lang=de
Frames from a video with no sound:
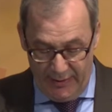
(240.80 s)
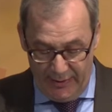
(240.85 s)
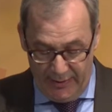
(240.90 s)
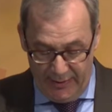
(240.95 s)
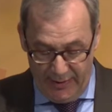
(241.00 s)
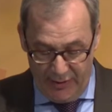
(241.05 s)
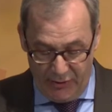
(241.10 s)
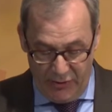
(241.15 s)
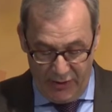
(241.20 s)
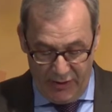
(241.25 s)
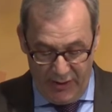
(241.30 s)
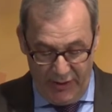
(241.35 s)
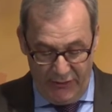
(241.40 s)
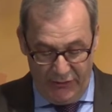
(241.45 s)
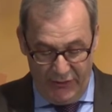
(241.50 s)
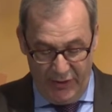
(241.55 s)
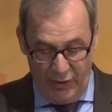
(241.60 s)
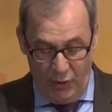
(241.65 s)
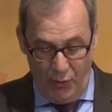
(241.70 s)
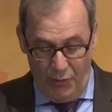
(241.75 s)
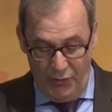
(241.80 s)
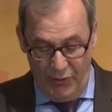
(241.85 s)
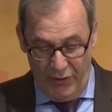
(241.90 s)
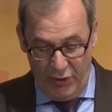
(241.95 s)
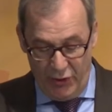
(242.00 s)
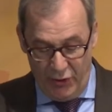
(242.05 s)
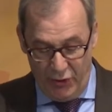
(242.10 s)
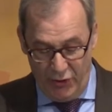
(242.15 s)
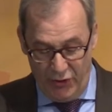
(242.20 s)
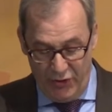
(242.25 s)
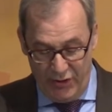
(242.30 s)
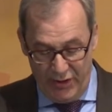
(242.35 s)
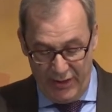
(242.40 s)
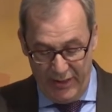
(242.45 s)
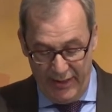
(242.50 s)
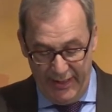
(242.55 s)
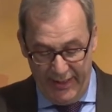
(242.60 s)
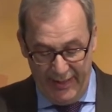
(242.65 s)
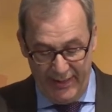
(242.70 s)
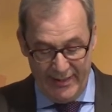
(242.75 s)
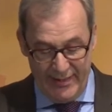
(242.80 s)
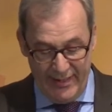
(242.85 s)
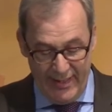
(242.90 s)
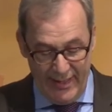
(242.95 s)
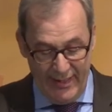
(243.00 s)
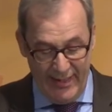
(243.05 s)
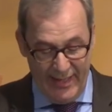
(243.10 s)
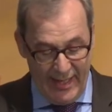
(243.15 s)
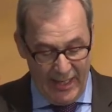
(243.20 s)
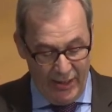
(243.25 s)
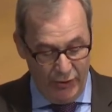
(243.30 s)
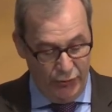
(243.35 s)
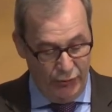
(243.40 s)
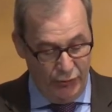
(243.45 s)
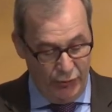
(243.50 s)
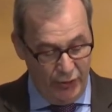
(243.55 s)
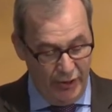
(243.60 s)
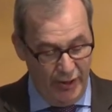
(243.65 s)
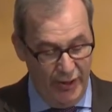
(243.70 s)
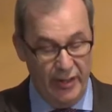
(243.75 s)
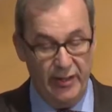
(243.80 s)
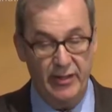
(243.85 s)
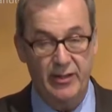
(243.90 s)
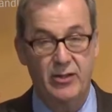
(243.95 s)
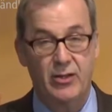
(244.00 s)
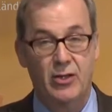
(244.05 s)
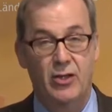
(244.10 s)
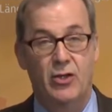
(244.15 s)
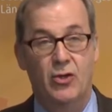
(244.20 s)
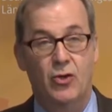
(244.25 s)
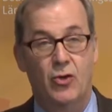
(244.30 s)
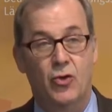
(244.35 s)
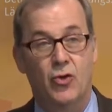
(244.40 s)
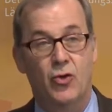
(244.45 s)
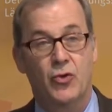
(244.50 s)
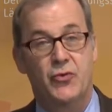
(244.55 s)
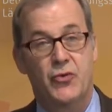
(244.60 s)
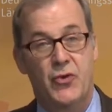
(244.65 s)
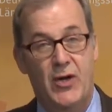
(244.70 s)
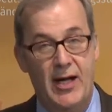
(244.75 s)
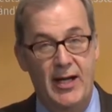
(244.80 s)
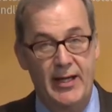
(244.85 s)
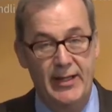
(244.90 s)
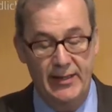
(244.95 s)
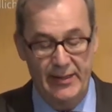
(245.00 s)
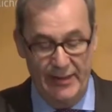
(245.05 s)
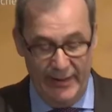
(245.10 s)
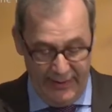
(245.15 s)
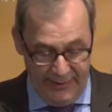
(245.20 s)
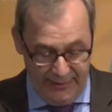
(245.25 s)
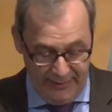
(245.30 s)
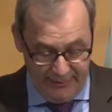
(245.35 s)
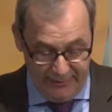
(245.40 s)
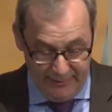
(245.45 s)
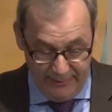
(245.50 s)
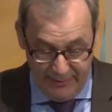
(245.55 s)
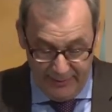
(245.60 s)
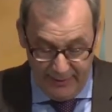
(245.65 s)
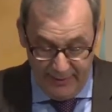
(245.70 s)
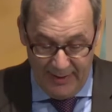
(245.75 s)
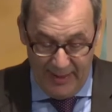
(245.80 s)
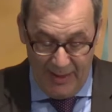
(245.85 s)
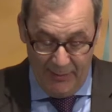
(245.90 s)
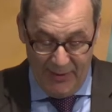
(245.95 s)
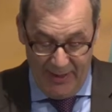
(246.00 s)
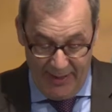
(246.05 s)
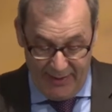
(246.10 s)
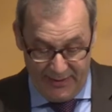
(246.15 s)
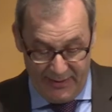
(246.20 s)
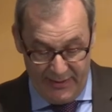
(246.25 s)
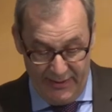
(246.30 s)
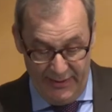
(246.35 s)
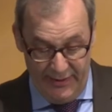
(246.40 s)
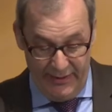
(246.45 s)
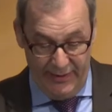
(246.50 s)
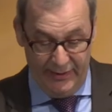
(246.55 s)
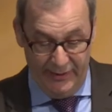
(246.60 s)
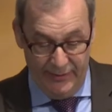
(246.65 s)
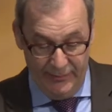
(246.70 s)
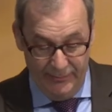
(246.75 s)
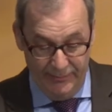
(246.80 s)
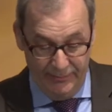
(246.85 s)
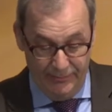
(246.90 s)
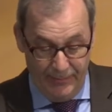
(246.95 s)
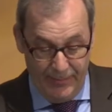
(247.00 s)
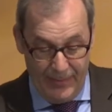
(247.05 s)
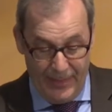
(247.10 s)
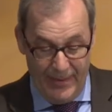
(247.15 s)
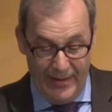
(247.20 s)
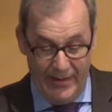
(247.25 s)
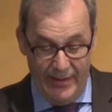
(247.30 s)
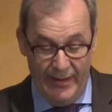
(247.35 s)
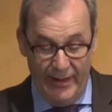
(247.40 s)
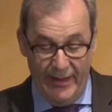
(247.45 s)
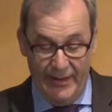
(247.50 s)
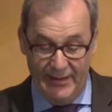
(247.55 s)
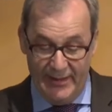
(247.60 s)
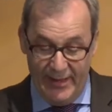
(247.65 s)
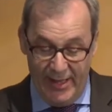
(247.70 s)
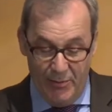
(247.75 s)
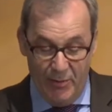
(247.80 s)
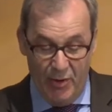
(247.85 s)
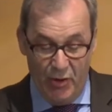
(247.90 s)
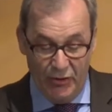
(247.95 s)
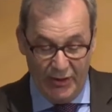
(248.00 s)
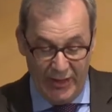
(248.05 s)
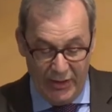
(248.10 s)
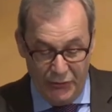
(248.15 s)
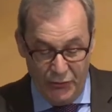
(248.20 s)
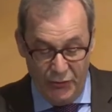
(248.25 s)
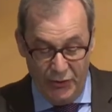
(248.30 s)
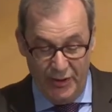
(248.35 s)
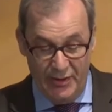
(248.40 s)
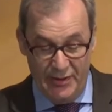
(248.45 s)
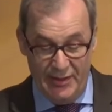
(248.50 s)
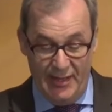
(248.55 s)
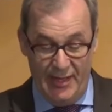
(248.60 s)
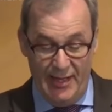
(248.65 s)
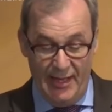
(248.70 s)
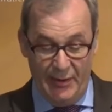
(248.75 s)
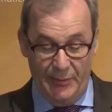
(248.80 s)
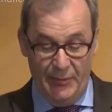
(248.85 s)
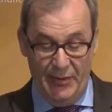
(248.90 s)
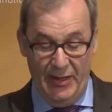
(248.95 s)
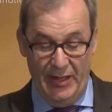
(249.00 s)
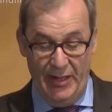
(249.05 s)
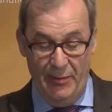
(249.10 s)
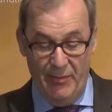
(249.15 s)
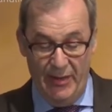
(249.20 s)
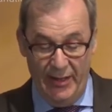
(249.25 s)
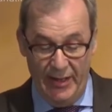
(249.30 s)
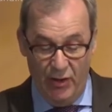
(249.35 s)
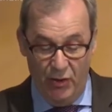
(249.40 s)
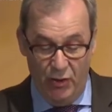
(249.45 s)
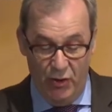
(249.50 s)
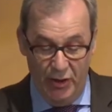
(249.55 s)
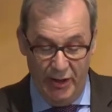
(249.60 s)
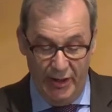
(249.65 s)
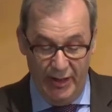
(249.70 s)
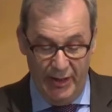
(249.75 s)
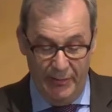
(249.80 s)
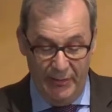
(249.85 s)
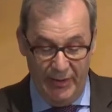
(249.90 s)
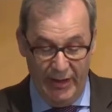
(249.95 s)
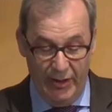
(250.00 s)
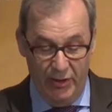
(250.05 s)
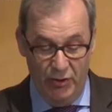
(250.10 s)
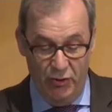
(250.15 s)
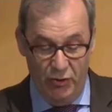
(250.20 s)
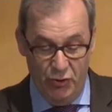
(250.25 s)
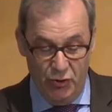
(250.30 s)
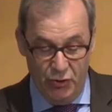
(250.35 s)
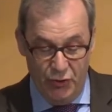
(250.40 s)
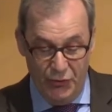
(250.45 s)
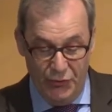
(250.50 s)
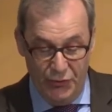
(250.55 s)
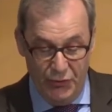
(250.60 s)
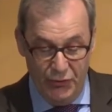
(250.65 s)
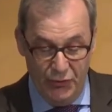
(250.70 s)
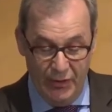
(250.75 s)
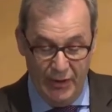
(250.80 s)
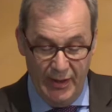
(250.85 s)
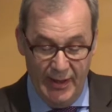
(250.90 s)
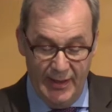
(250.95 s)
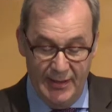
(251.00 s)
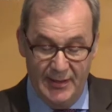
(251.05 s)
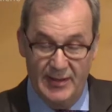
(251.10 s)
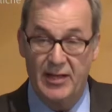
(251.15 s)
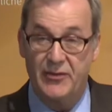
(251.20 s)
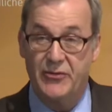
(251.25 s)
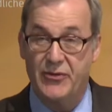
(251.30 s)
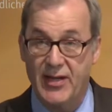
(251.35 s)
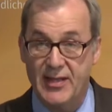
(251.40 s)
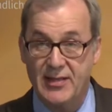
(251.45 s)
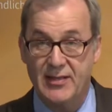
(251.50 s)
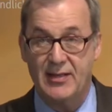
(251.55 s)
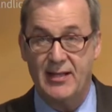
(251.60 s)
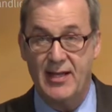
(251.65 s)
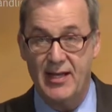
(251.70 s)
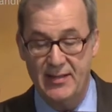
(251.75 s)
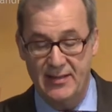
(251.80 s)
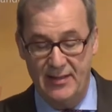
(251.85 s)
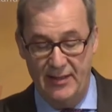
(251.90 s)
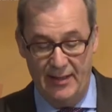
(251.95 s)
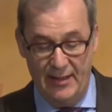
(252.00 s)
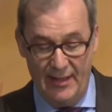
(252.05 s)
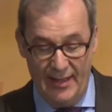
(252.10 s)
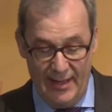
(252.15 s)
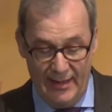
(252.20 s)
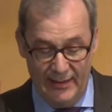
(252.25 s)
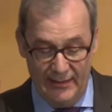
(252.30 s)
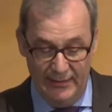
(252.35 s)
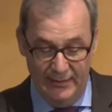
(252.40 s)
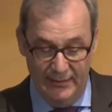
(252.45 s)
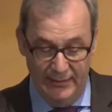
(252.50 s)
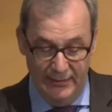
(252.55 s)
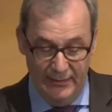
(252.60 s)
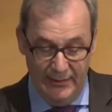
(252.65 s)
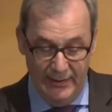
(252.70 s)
dass uns etwa der Umweltschutz nicht sehr nachdrücklich und vor allen Dingen am Herzen liegt. Ich selber, auch das wurde gesagt, bin neben meiner Rolle in der Michael-Otto-Stiftung seit fast 30 Jahren